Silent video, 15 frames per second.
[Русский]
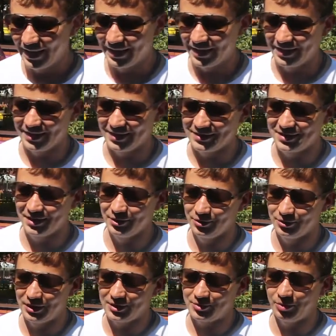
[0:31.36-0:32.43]
А, цель у
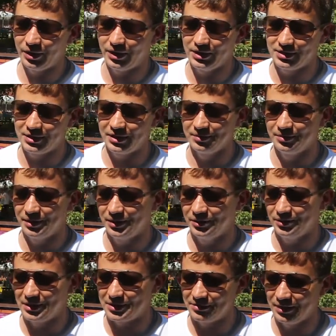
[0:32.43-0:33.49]
нас поездки, мы
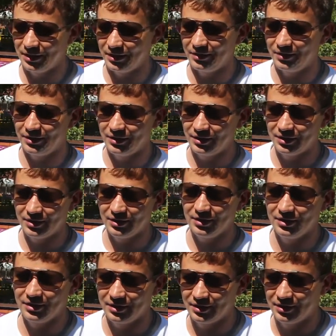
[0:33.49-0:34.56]
ее назвали
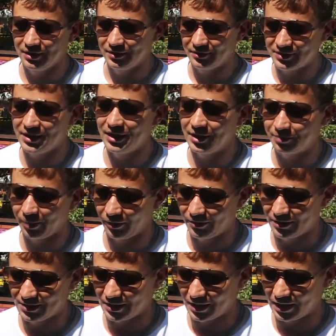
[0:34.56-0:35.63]
э, «Взгляд
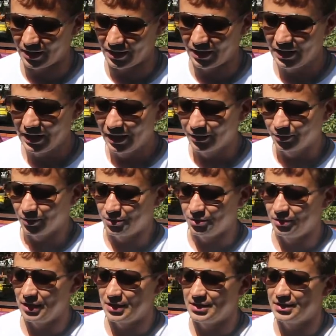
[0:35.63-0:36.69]
провинциала». То есть
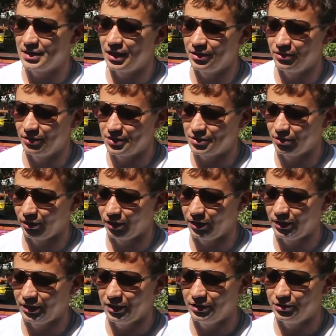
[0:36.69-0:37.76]
у нас с Дальнего Востока
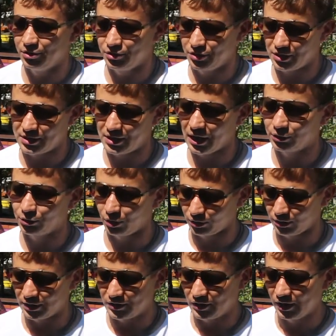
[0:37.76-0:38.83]
идет сейчас отток
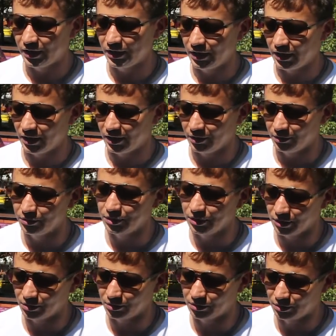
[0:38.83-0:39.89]
населения, люди
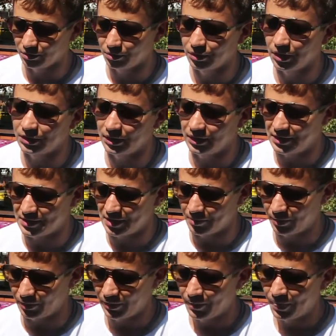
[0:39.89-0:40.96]
едут куда-то на
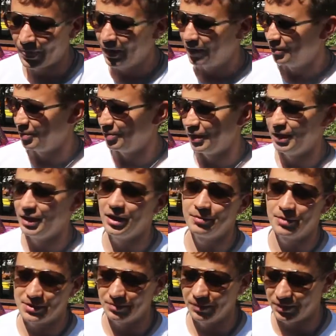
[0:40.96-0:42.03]
запад. Мы поехали
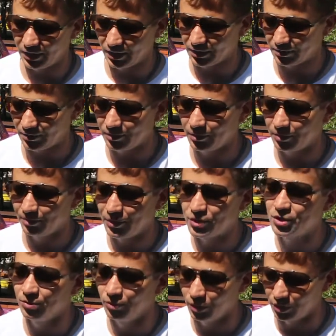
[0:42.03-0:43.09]
посмотреть,
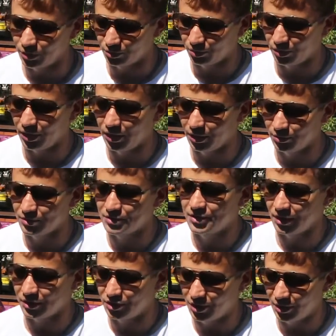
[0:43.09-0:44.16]
почему они туда едут,
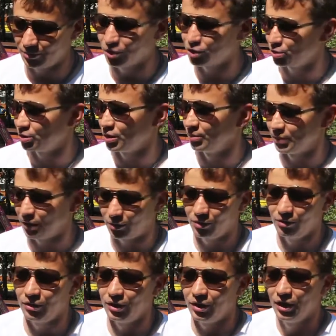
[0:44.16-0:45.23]
зачем и что там
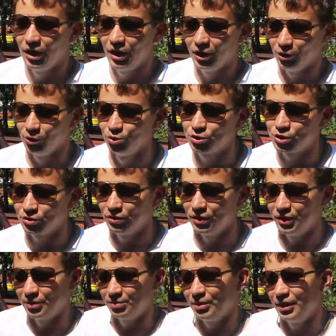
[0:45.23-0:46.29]
такого лучшего,
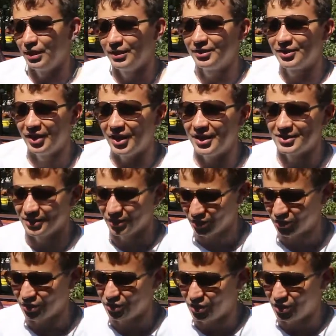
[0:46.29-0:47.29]
либо интереснее,